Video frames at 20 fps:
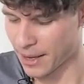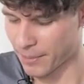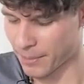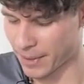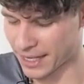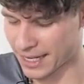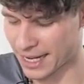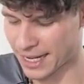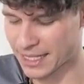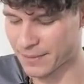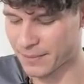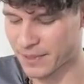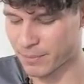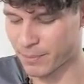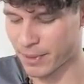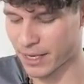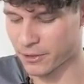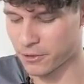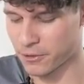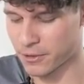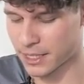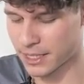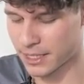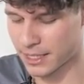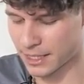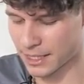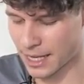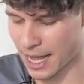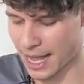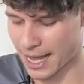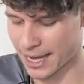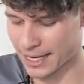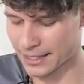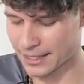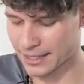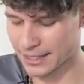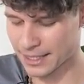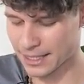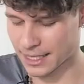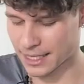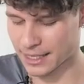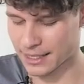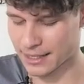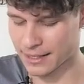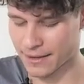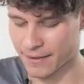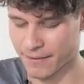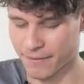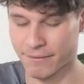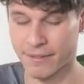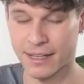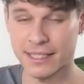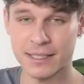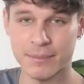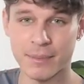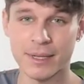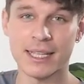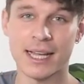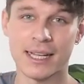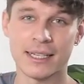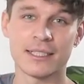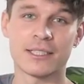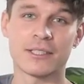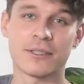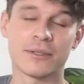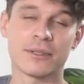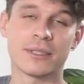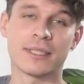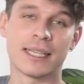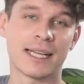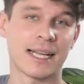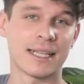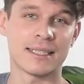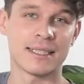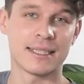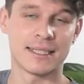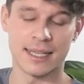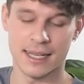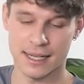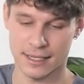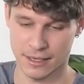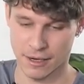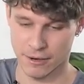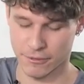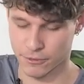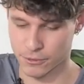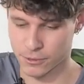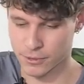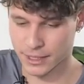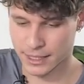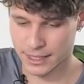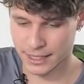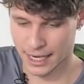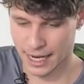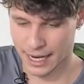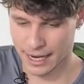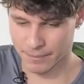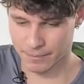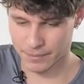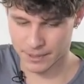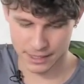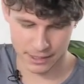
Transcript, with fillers: Man kann nämlich bei Google einsehen, was man alles so den ganzen Tag auf Google treibt.